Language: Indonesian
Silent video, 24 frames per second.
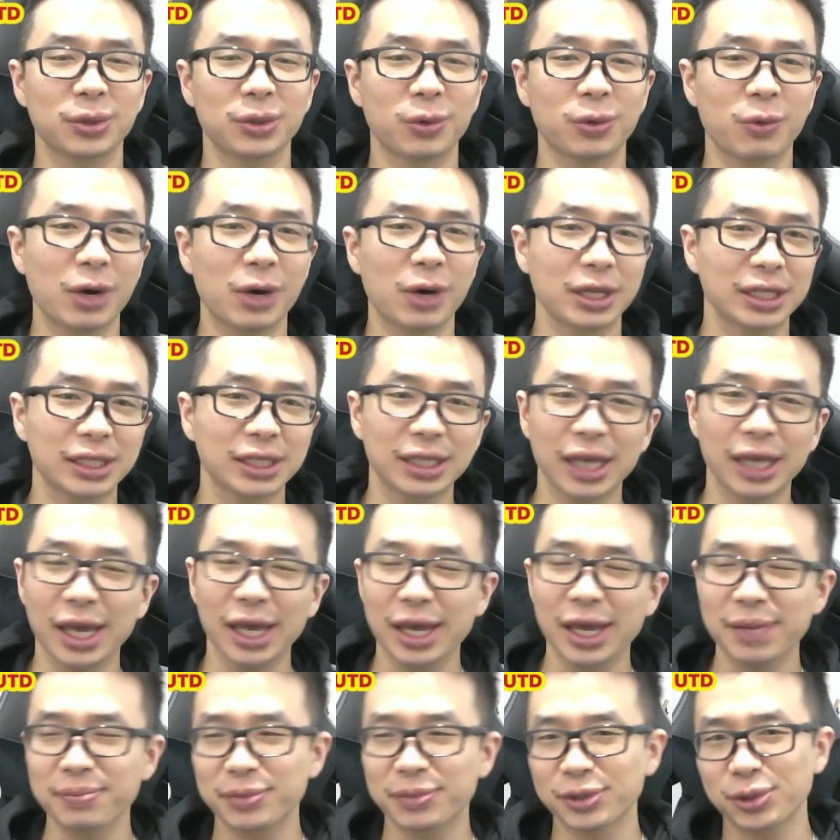What a
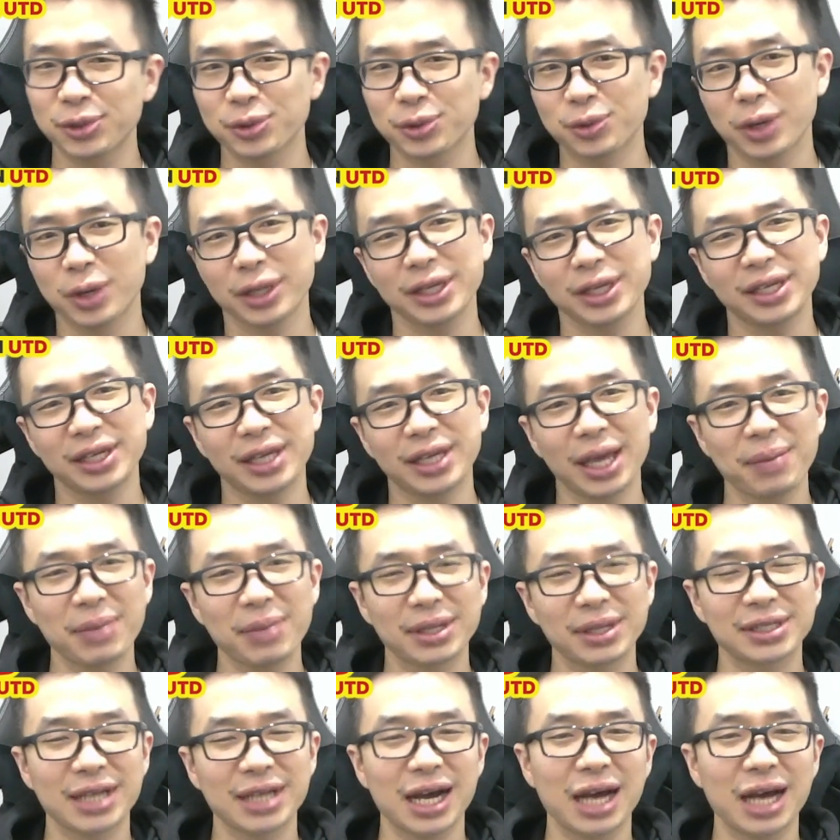game. Menurut gue ini game
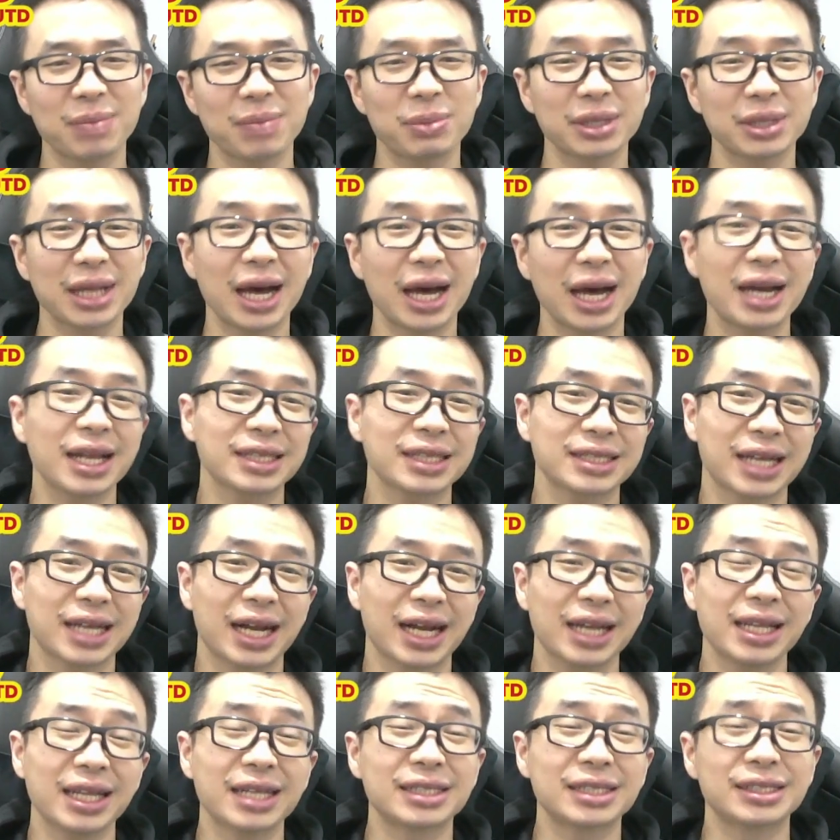yang sangat menarik
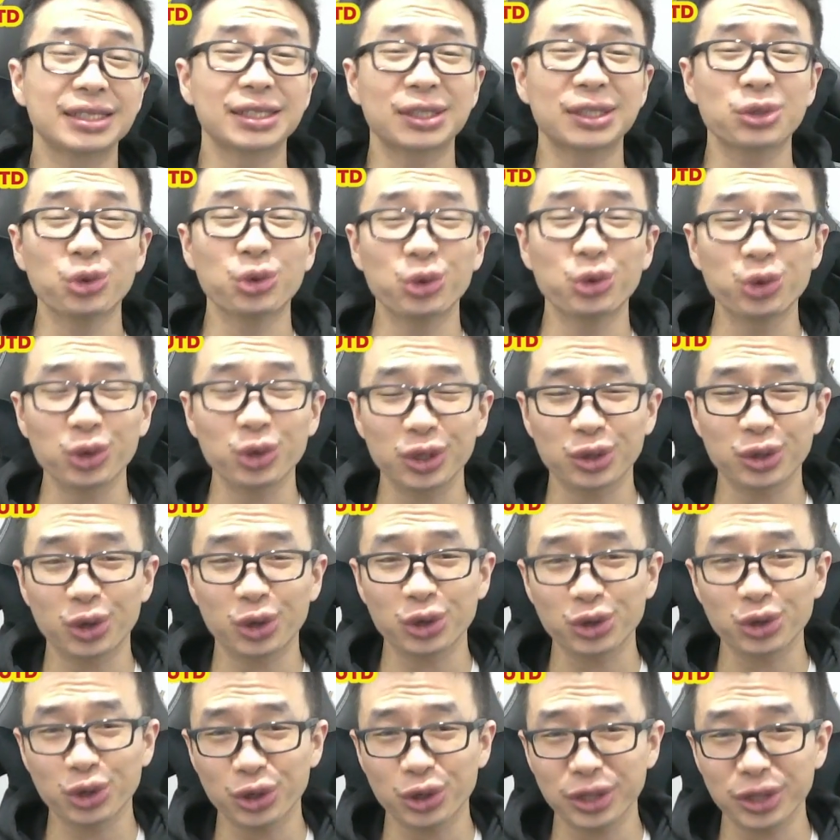sekali dan seru untuk
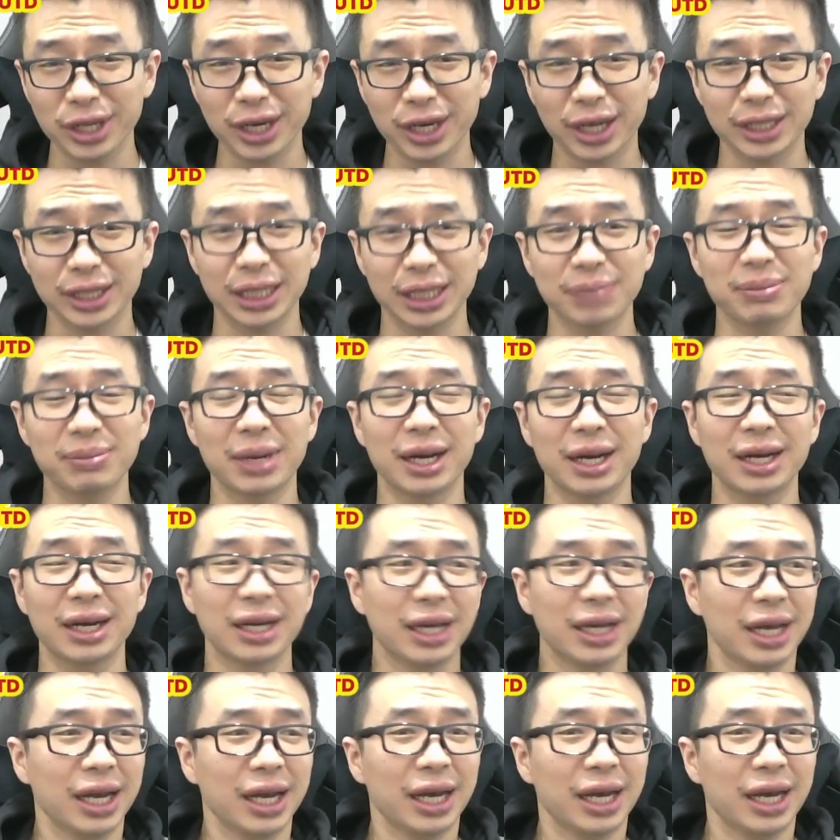ditonton ya ketimbang